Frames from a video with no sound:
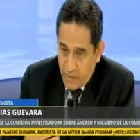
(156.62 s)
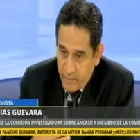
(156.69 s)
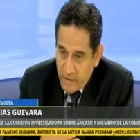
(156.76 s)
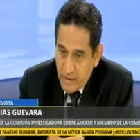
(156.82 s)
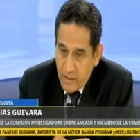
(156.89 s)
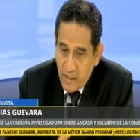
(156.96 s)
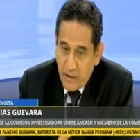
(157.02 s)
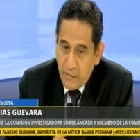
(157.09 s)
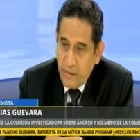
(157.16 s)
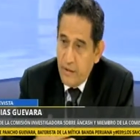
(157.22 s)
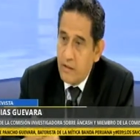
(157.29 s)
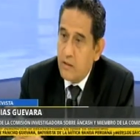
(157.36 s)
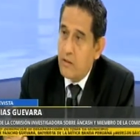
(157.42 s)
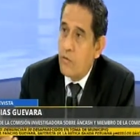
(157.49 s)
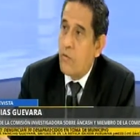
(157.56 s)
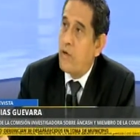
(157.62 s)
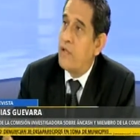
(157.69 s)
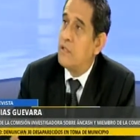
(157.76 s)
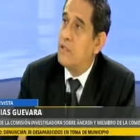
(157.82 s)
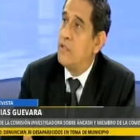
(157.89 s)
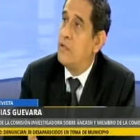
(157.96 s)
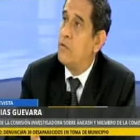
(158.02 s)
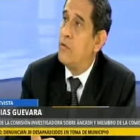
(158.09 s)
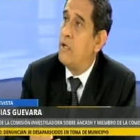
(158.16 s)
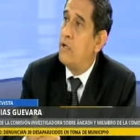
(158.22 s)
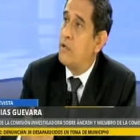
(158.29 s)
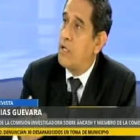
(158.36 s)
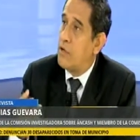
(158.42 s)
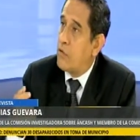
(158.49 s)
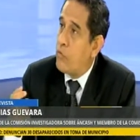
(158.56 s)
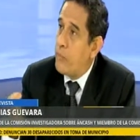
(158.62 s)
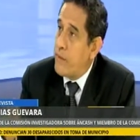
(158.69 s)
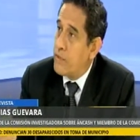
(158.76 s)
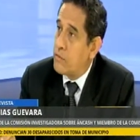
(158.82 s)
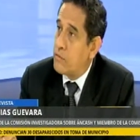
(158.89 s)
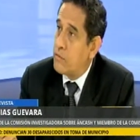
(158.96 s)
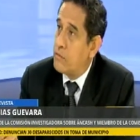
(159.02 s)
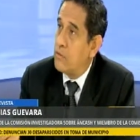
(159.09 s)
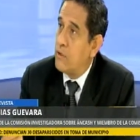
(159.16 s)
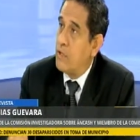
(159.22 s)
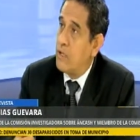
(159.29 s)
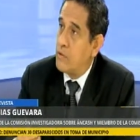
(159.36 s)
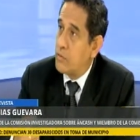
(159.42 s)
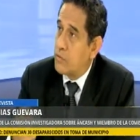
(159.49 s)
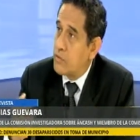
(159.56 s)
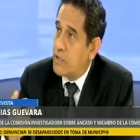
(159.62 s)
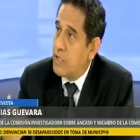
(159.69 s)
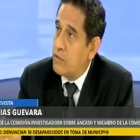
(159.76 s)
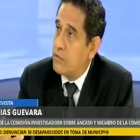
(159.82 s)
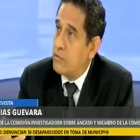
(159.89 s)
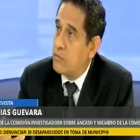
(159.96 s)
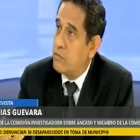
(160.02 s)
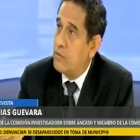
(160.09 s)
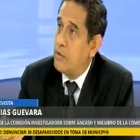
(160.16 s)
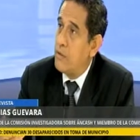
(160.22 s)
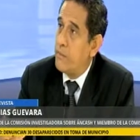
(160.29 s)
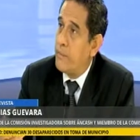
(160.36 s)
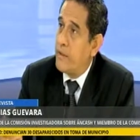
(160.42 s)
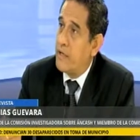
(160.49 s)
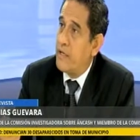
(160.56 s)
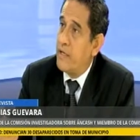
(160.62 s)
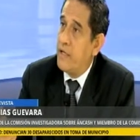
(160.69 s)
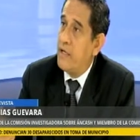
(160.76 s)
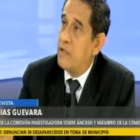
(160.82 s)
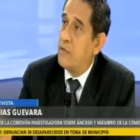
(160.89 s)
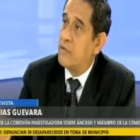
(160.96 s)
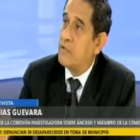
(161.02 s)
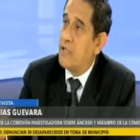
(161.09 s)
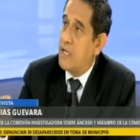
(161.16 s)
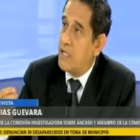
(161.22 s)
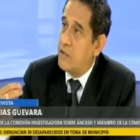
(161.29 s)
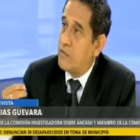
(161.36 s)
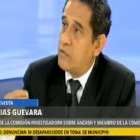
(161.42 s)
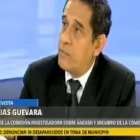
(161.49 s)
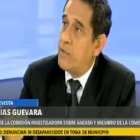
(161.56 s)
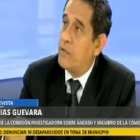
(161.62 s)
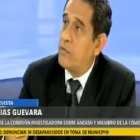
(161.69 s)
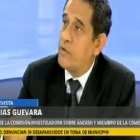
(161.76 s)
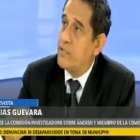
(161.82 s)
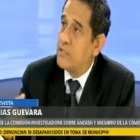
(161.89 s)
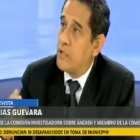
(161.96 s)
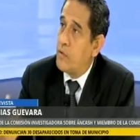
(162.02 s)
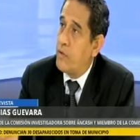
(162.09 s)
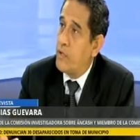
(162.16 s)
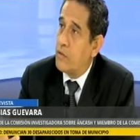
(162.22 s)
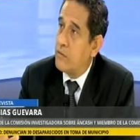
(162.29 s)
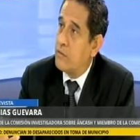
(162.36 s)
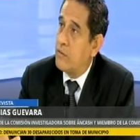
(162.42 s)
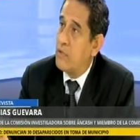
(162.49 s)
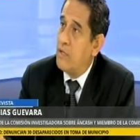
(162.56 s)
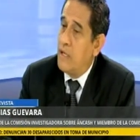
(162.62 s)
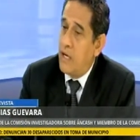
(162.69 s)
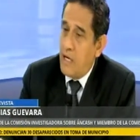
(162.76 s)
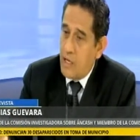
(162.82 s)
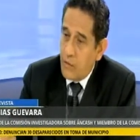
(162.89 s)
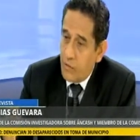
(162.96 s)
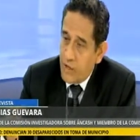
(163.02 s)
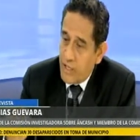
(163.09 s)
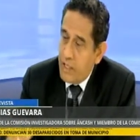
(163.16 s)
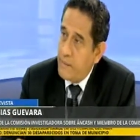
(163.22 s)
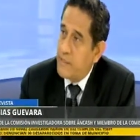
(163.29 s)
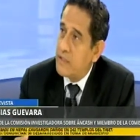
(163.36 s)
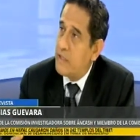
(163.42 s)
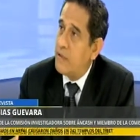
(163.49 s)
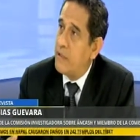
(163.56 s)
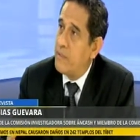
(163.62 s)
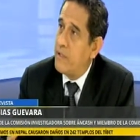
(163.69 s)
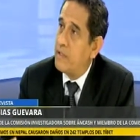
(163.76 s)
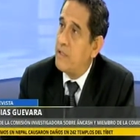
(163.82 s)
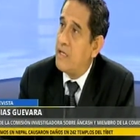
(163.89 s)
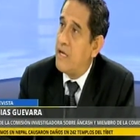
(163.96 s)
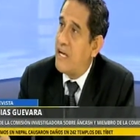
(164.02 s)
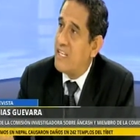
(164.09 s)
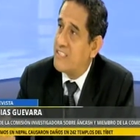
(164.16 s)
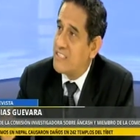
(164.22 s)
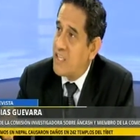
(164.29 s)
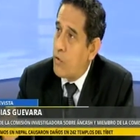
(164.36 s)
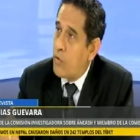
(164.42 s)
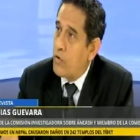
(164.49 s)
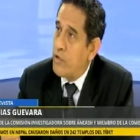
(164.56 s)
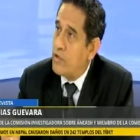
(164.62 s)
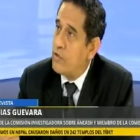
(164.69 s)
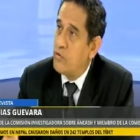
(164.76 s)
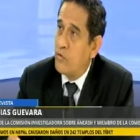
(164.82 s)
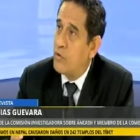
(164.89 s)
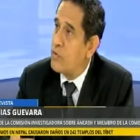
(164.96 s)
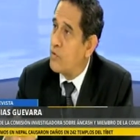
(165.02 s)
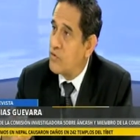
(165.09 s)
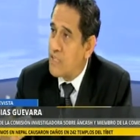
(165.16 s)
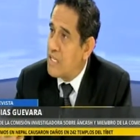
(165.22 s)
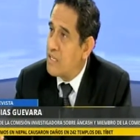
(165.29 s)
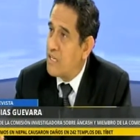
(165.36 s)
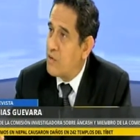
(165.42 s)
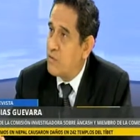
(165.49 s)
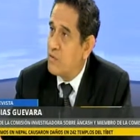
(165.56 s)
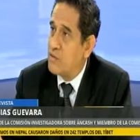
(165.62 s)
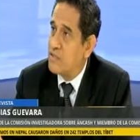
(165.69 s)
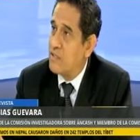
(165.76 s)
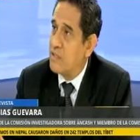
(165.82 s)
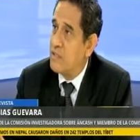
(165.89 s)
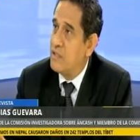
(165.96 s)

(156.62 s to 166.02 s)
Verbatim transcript: Permitiría ver cuál ha sido el argumento, el sustento, para que ellos hayan tomado ese acuerdo, algo que lamentablemente hasta hoy no nos dan a conocer.